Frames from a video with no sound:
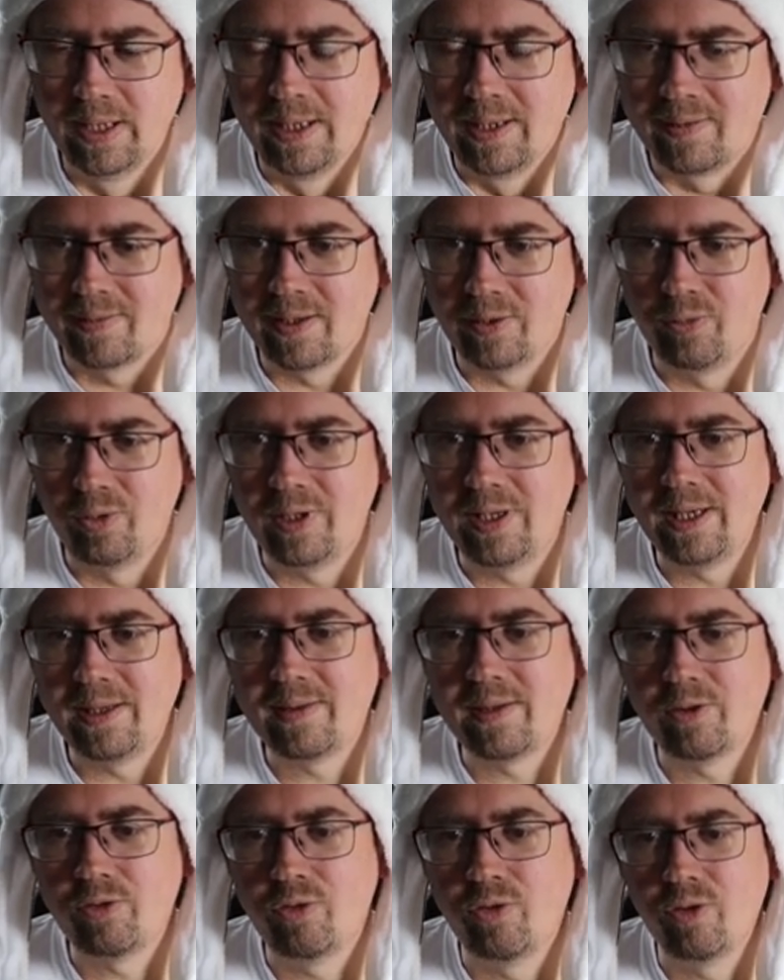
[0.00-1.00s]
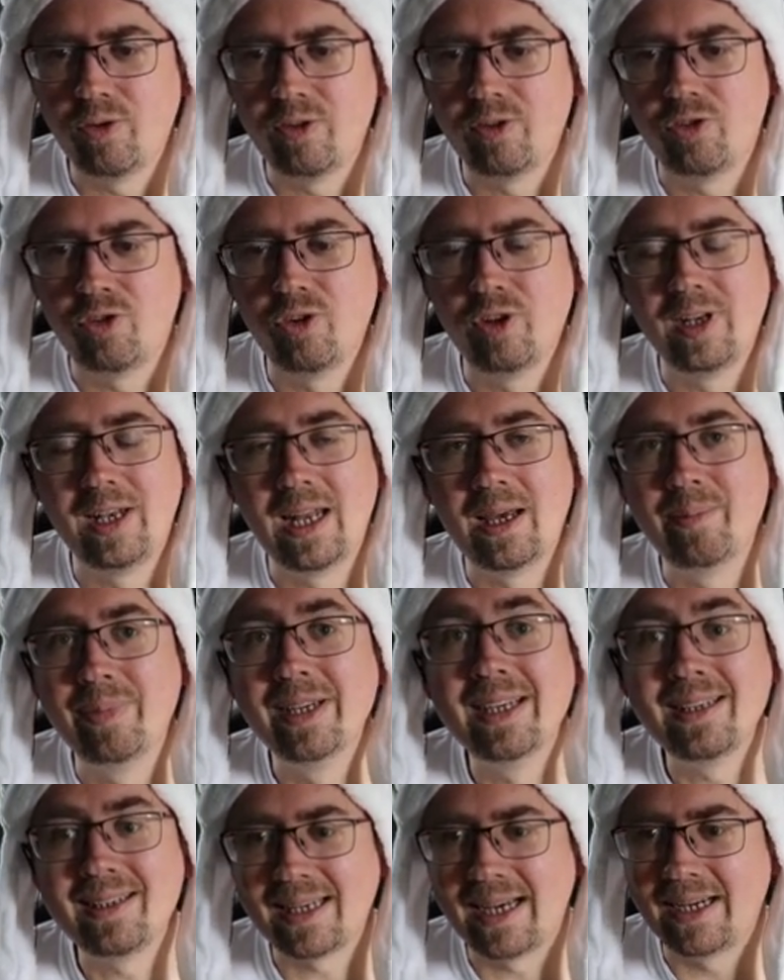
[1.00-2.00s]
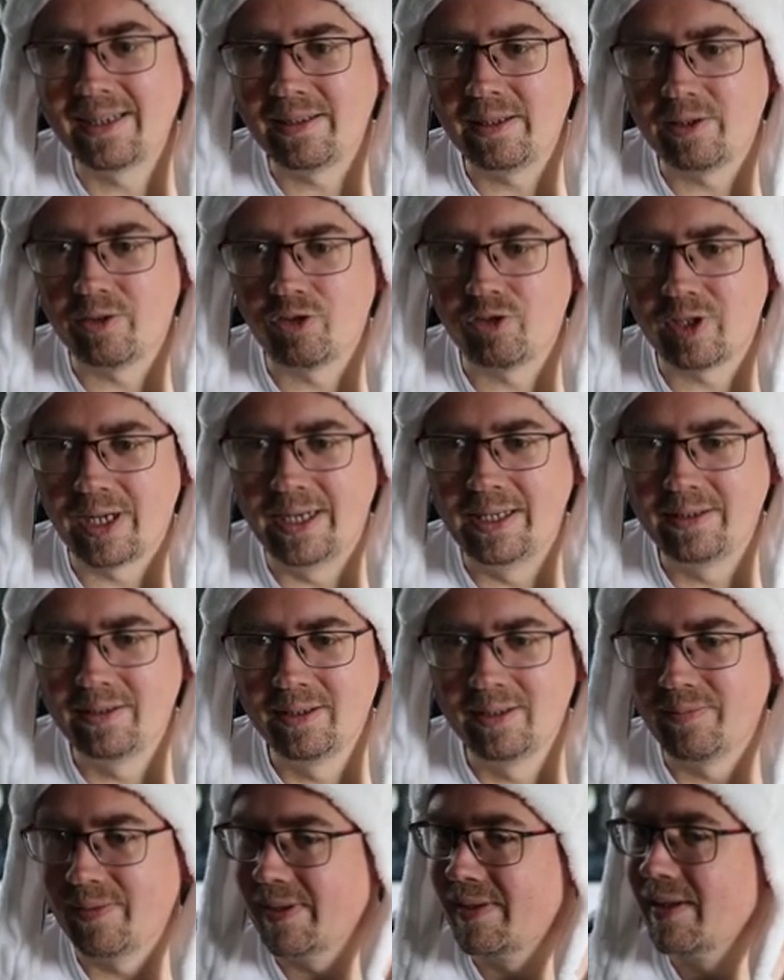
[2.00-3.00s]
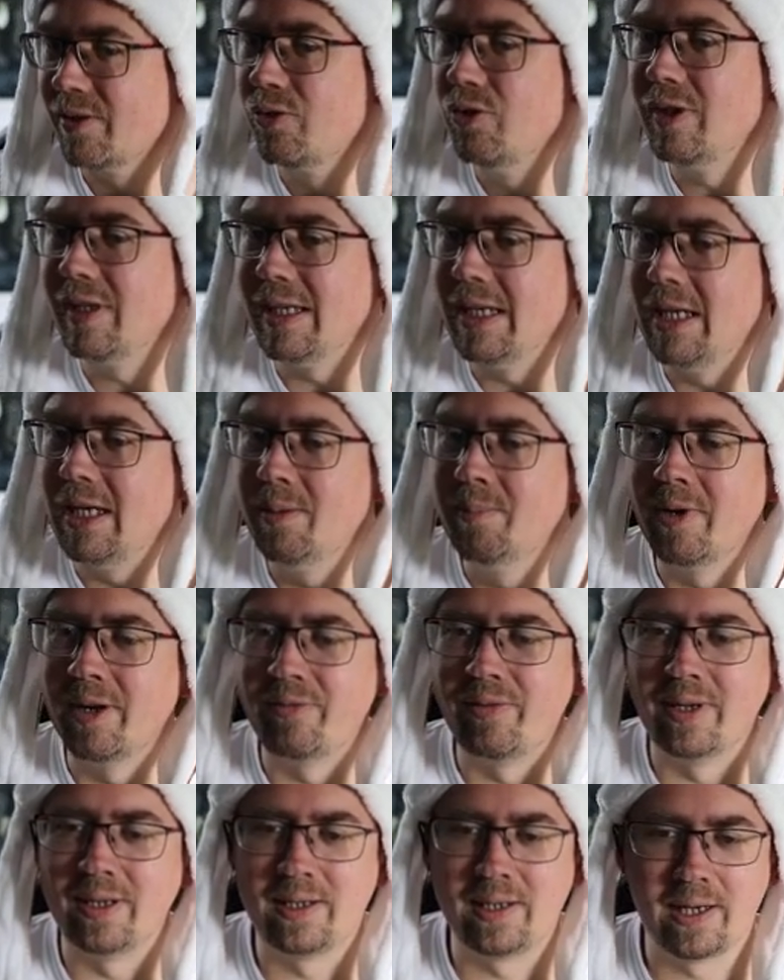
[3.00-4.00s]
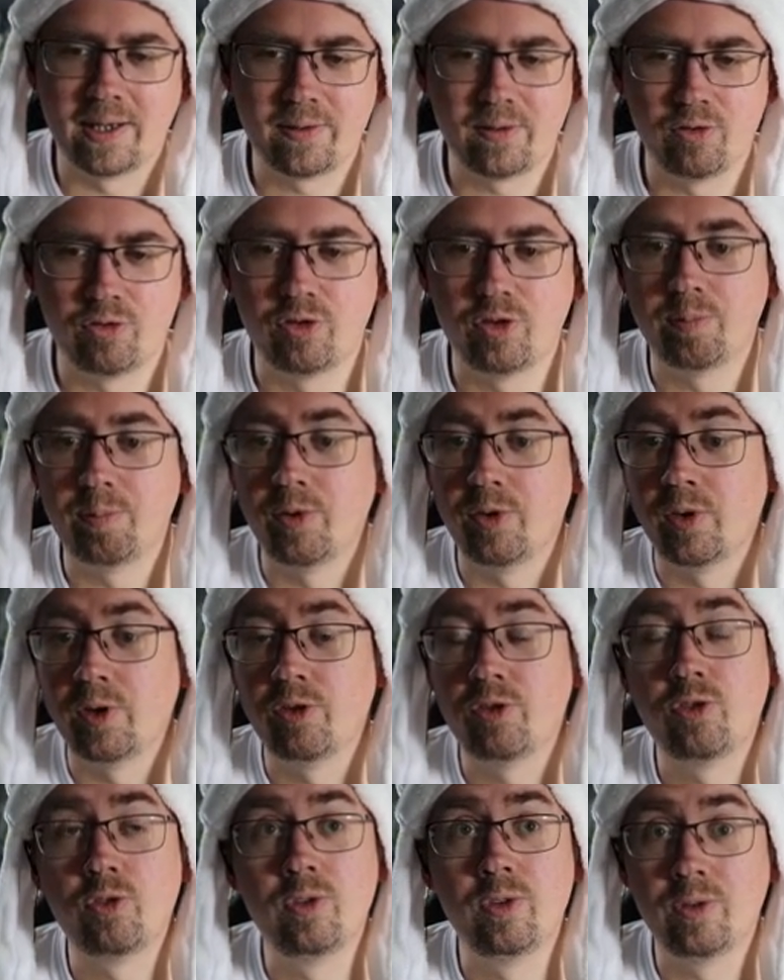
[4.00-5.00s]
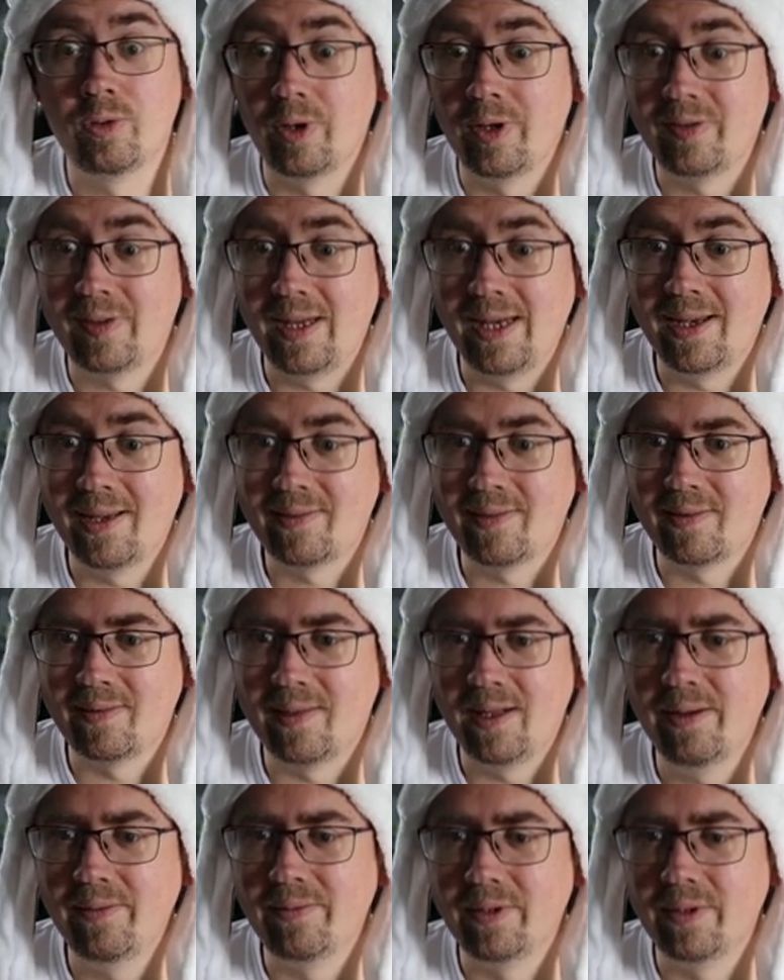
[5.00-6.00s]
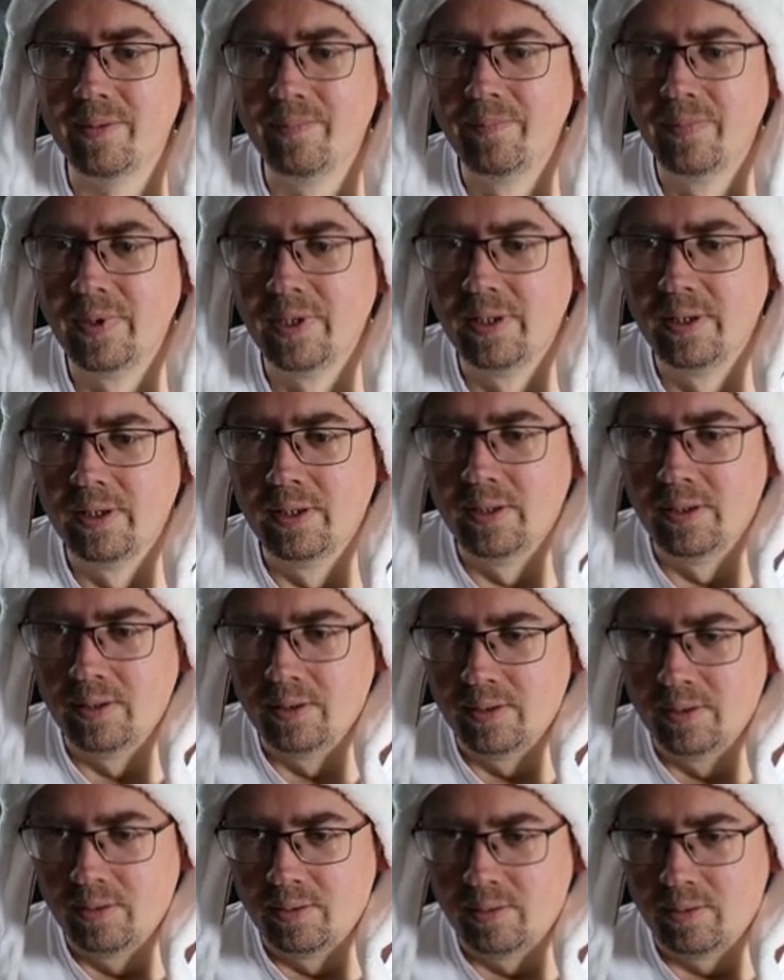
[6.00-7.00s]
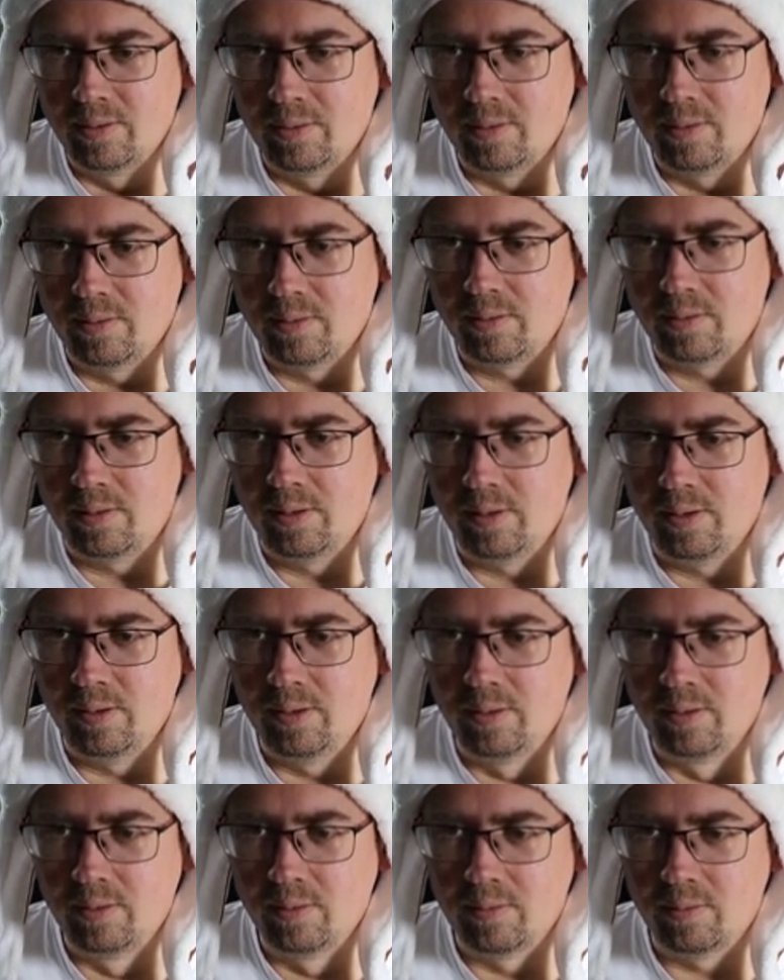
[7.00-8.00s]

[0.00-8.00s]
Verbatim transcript: Ist natürlich jetzt sehr schön, schön labyrinthartig gestaltet, was natürlich immer fantastisch ist, besonders schon so als erstes Level. Okay.